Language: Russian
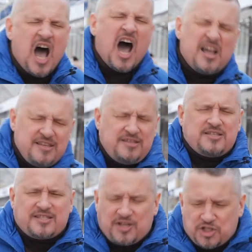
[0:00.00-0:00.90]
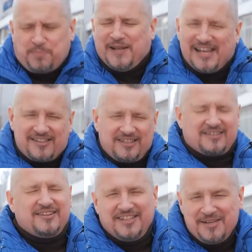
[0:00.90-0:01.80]
Они, значит,
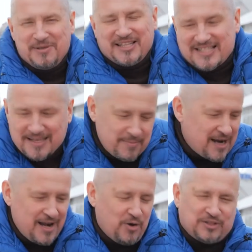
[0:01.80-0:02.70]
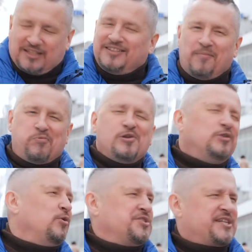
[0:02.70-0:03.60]
перекладными на самолетах, на
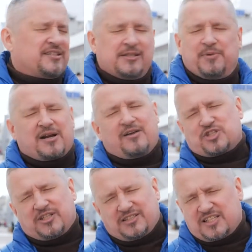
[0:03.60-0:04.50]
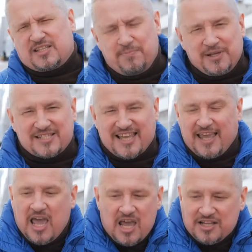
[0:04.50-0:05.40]
бульдозерах добираются до этой сибирской
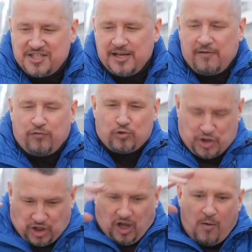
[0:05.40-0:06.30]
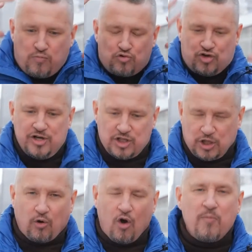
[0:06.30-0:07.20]
деревушки. Там мужик с
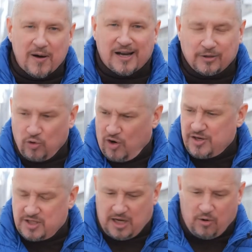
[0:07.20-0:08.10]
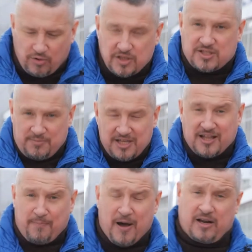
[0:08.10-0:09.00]
такой бородой, они заходят,
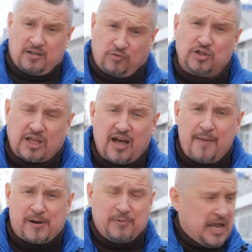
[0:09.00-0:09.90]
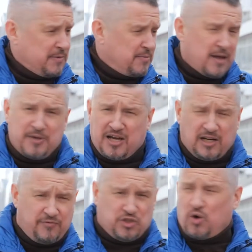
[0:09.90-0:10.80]
семейная пара, говорит, вот такая проблема, мы
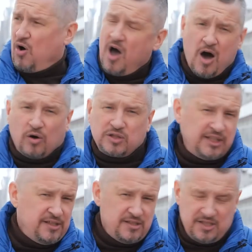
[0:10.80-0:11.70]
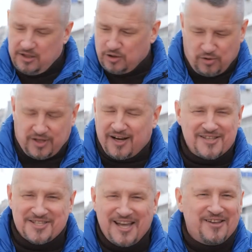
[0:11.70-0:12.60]
объехали все, от Индии до
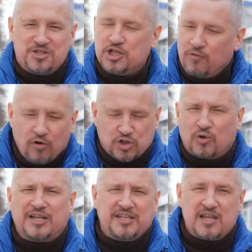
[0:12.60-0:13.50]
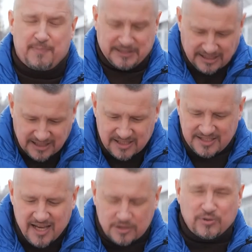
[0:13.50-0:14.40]
хрен знает чего, столько денег потратили,
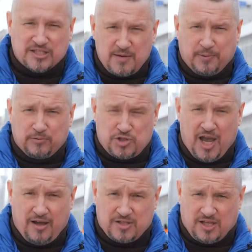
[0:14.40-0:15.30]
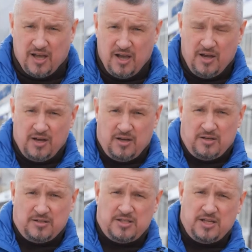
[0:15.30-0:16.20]
дети у нас не получаются
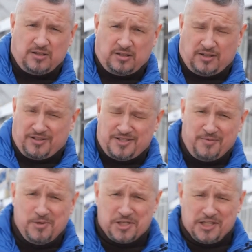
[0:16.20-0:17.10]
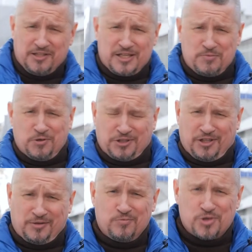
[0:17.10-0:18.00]
дед этот сибирский на них смотрит,
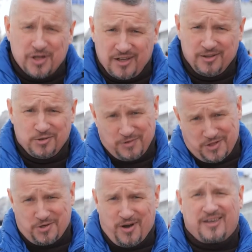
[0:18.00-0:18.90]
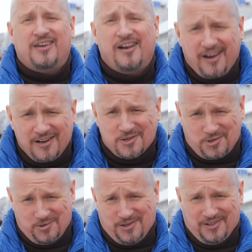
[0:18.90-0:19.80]
говорит, мужики, ну вы чего, охерели
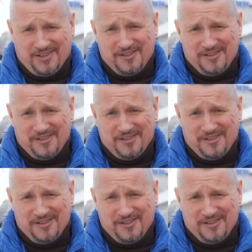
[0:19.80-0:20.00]
что ли?